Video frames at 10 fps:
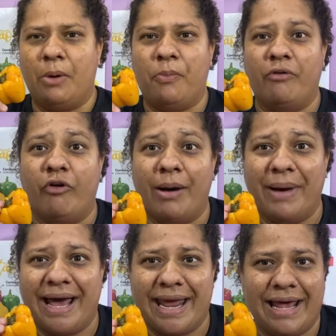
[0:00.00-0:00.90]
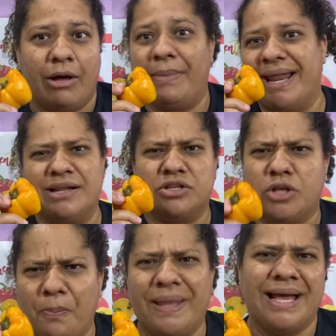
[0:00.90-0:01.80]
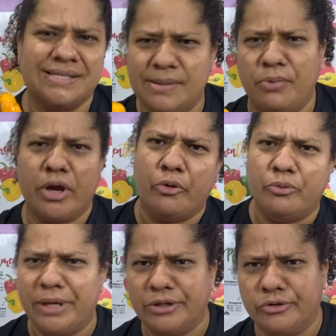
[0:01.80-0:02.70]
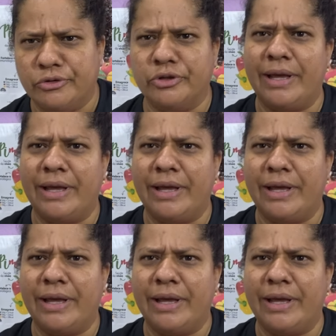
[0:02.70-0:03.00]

meu povo, o amarelo. O amarelo só tem um pedacinho porque eu comi tudo.